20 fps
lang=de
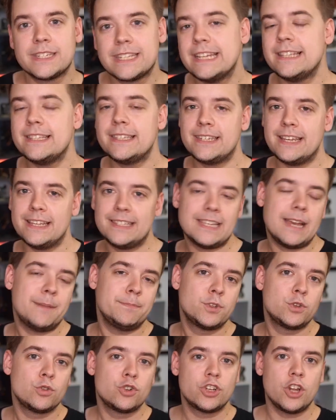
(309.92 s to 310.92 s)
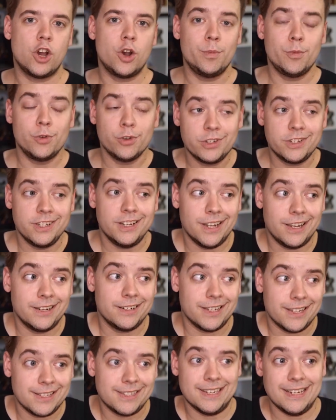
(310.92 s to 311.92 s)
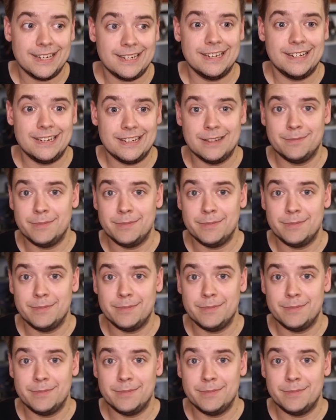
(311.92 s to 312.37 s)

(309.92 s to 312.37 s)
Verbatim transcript: Skinsets abzustauben und die dann tatsächlich